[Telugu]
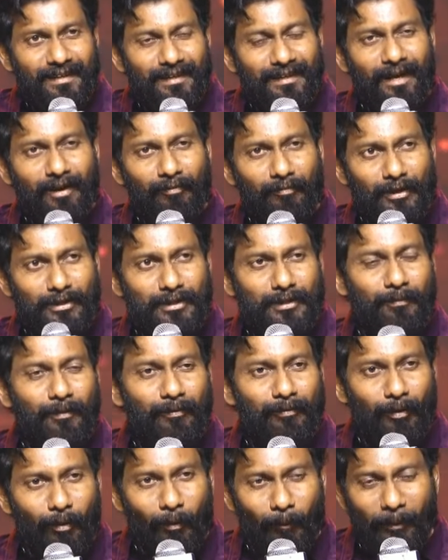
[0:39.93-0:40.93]
నా ఫస్ట్
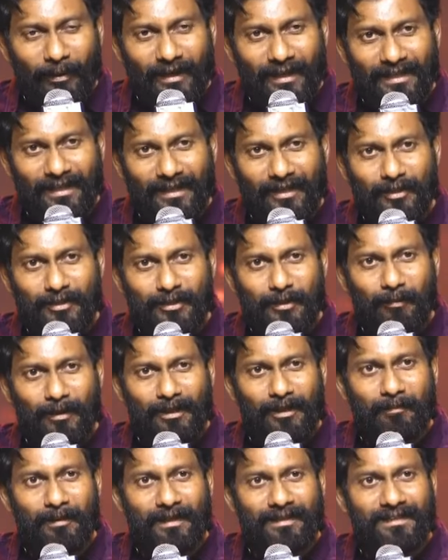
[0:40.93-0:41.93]
మూవీ ఉప్పిన దగ్గర నుంచి
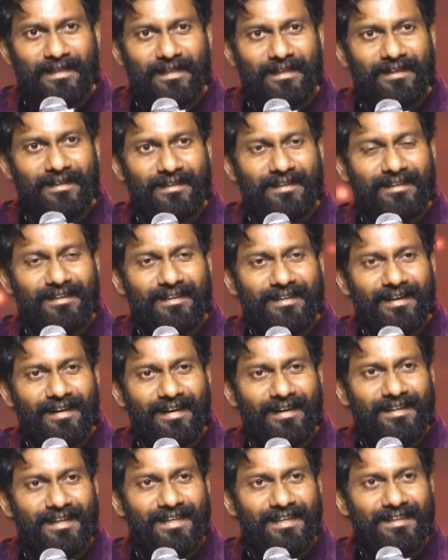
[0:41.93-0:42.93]
మొదలు పెడితే
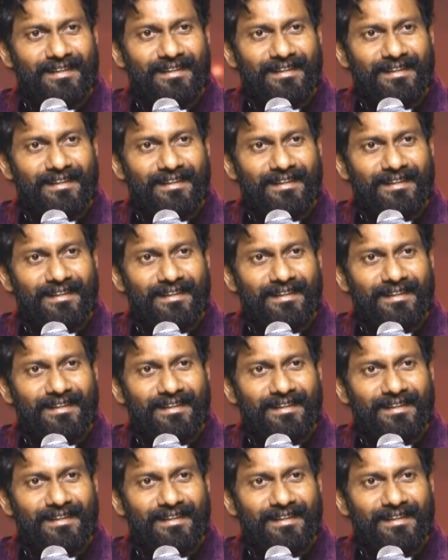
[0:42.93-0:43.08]
అంటే